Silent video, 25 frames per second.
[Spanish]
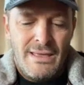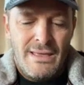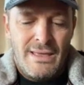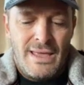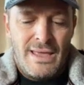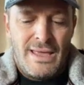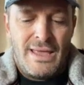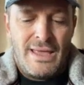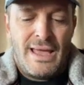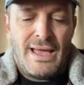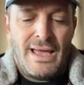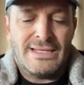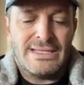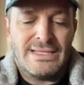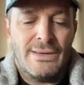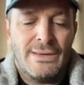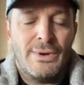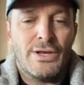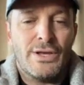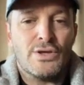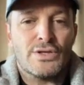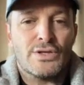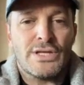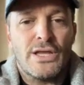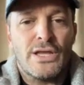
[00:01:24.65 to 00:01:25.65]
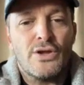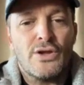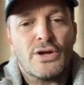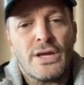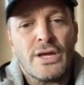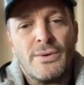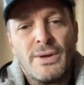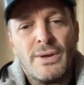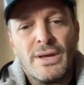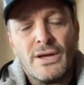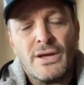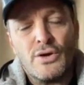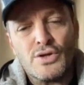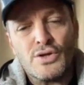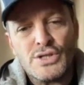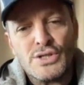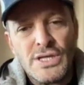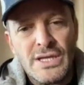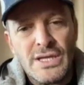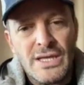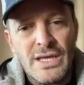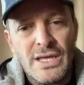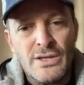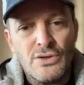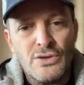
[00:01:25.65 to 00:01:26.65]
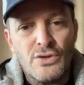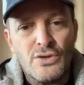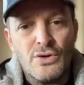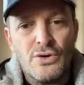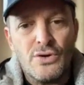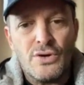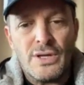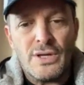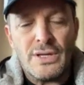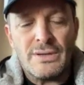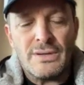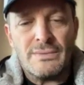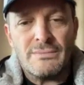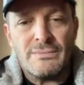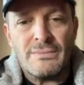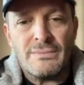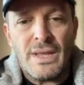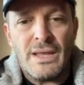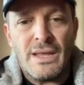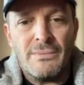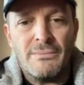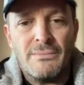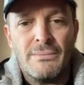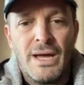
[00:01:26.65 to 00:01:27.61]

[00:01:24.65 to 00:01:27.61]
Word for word: Eh, hace varios años que vengo siguiendo en,